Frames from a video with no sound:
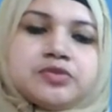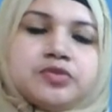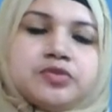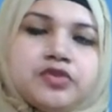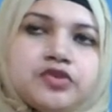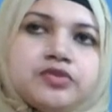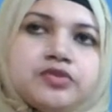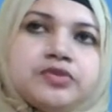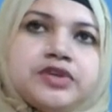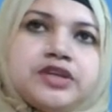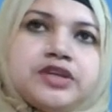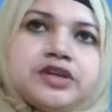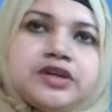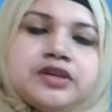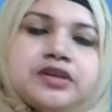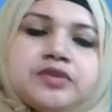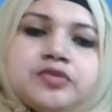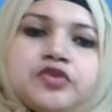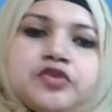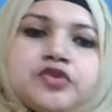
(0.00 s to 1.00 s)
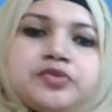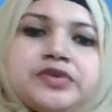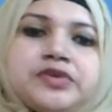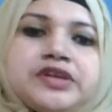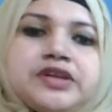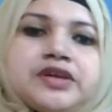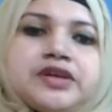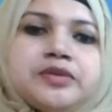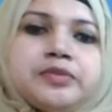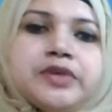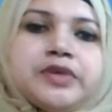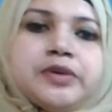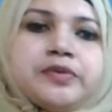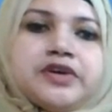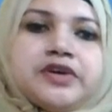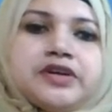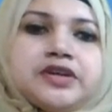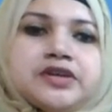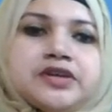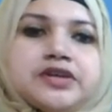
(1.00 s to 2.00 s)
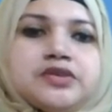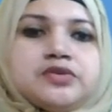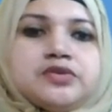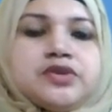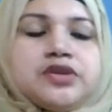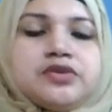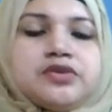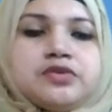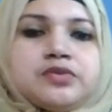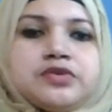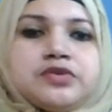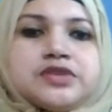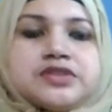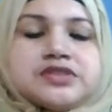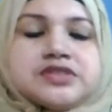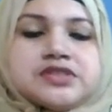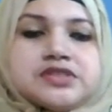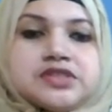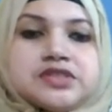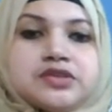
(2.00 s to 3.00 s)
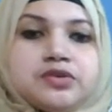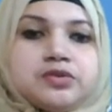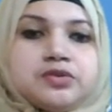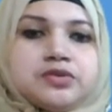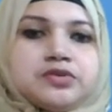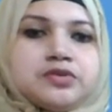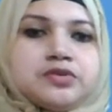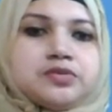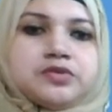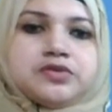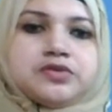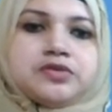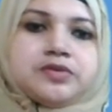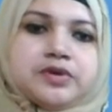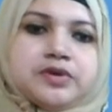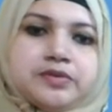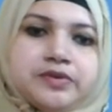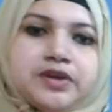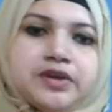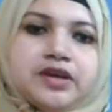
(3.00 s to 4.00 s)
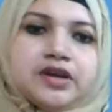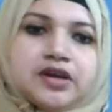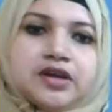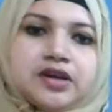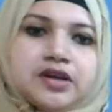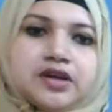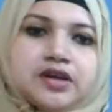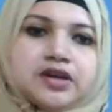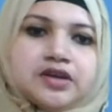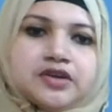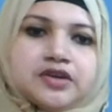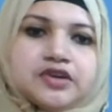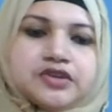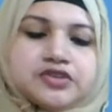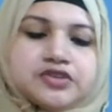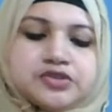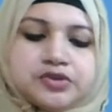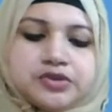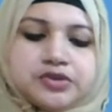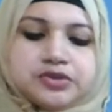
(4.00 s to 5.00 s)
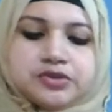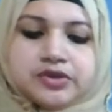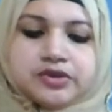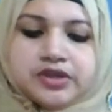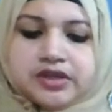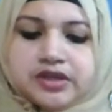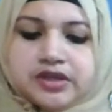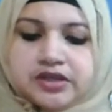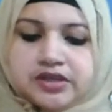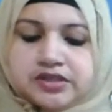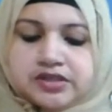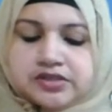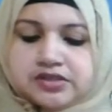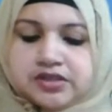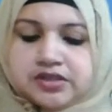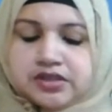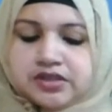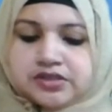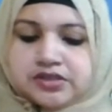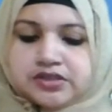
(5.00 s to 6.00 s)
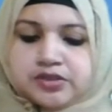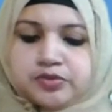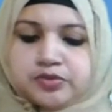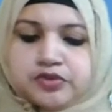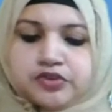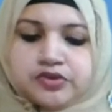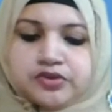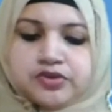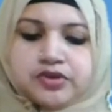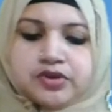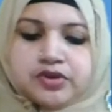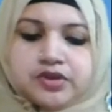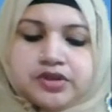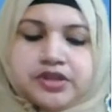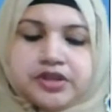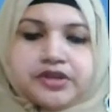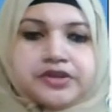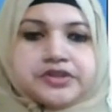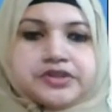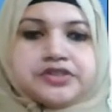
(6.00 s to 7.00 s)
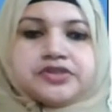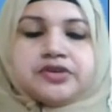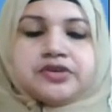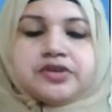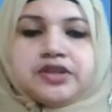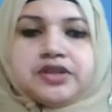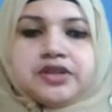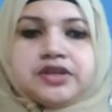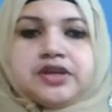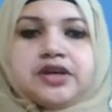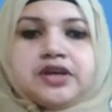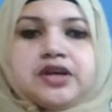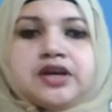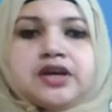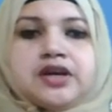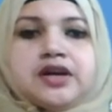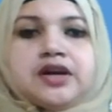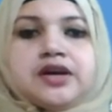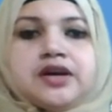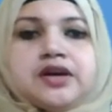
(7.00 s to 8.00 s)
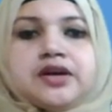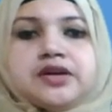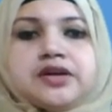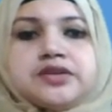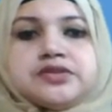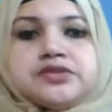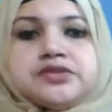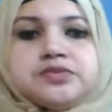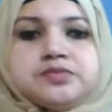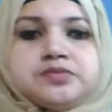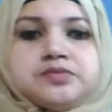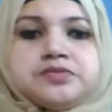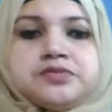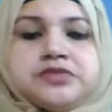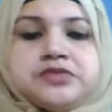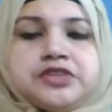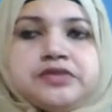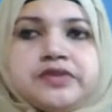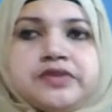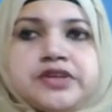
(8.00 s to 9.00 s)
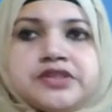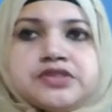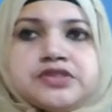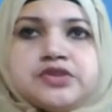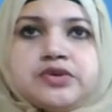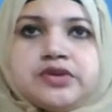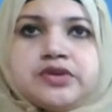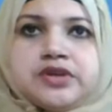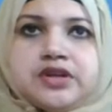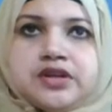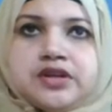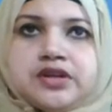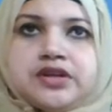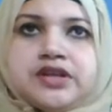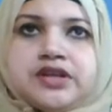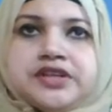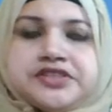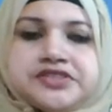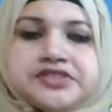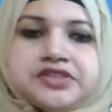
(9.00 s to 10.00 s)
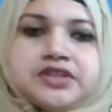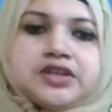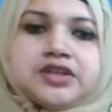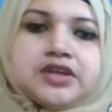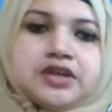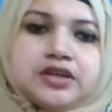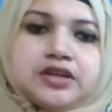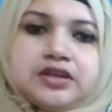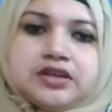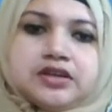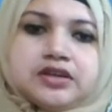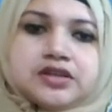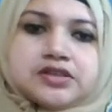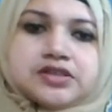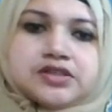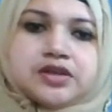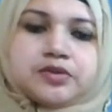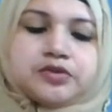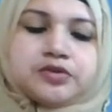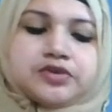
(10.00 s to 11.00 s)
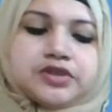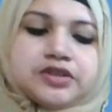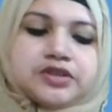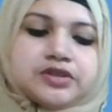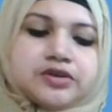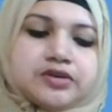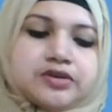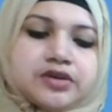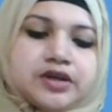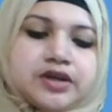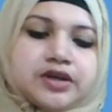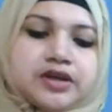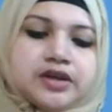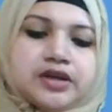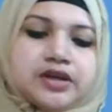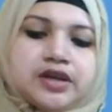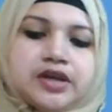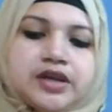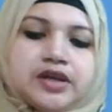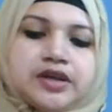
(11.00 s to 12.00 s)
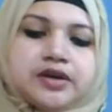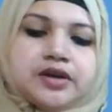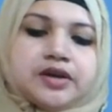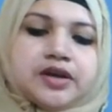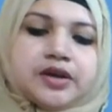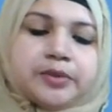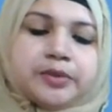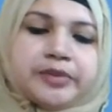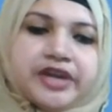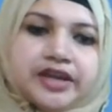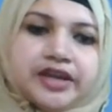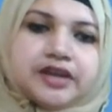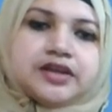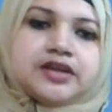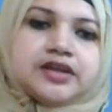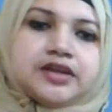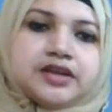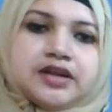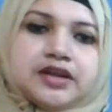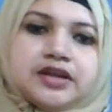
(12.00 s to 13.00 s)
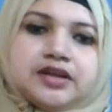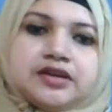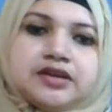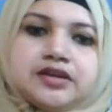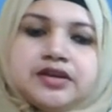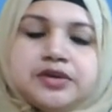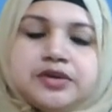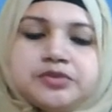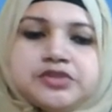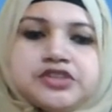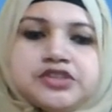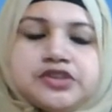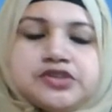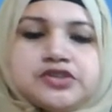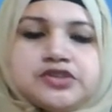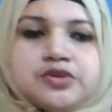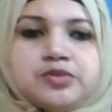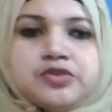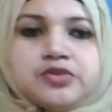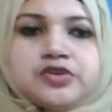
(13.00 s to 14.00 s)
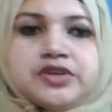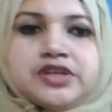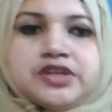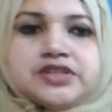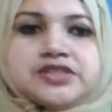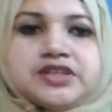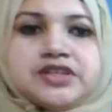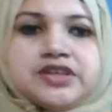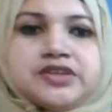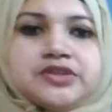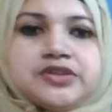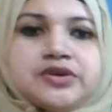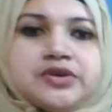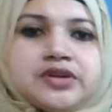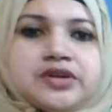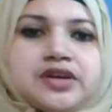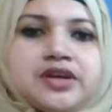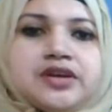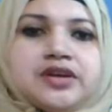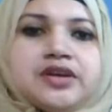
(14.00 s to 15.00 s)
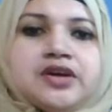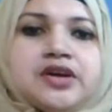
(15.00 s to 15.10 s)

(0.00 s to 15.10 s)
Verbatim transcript: মনোবিজ্ঞান মনোবিজ্ঞান ব্যাপারটা কিন্তু এই রোবোটিক্সের সাথে ওতপ্রোতভাবে জড়িত এখানে যেমন ইলেকট্রনিক ডিভাইস দরকার ইলেকট্রিক্যাল সামগ্রী দরকার মেকানিক্যাল বিষয় সম্পর্কে জানা দরকার